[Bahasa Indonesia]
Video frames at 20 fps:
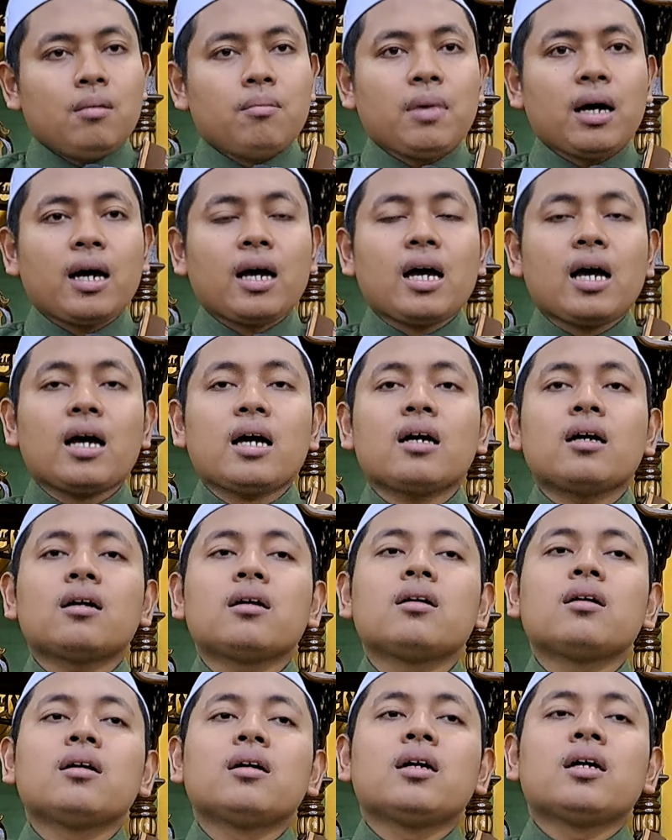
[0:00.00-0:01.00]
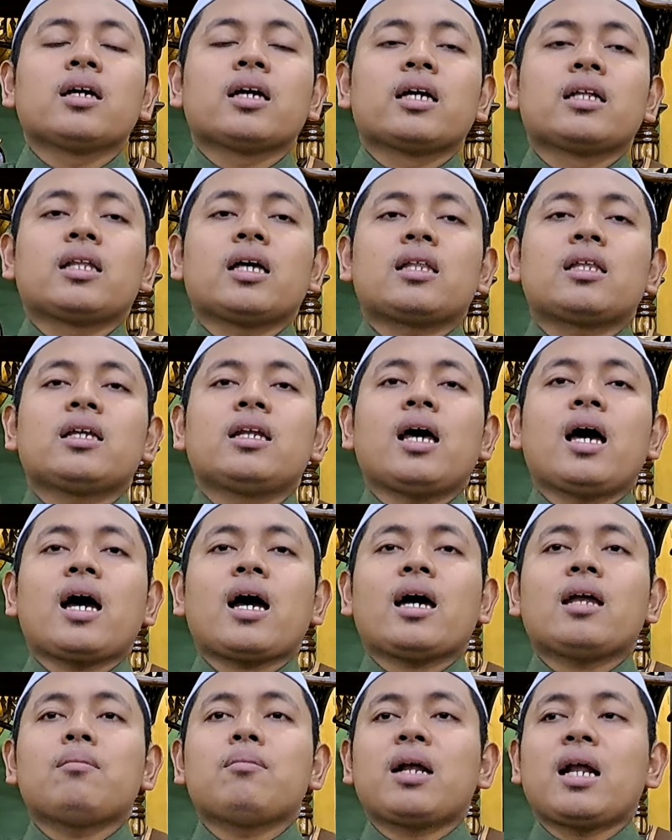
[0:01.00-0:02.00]
maka kita tidak
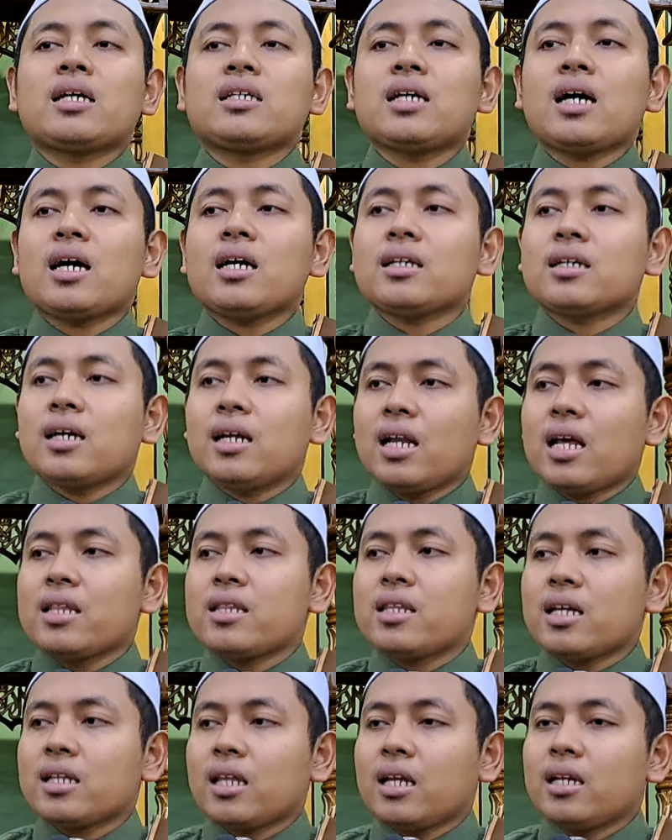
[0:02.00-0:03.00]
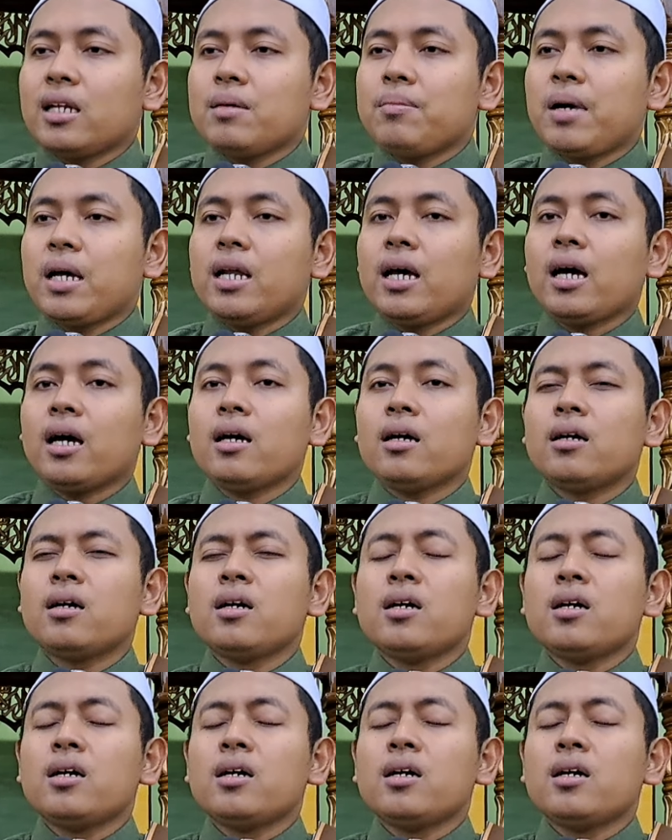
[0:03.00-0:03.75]
akan merasakan kelezatan ibadah.